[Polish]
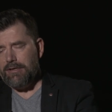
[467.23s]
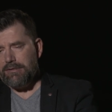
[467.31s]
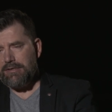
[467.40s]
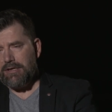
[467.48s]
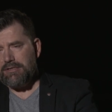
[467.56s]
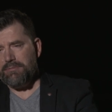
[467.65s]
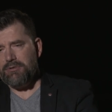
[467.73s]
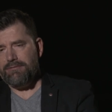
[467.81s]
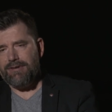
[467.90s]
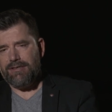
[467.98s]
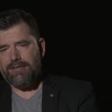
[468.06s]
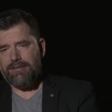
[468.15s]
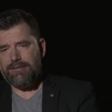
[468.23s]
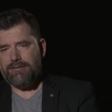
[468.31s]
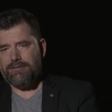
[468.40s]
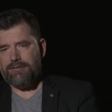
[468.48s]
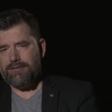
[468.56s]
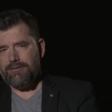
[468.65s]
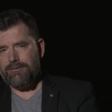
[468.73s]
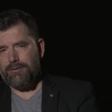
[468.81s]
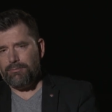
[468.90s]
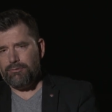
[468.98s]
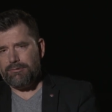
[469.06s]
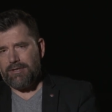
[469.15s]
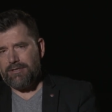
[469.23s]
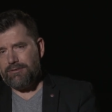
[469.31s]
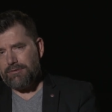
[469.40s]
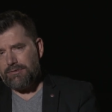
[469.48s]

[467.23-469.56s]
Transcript: zaakceptowane i, i to był taki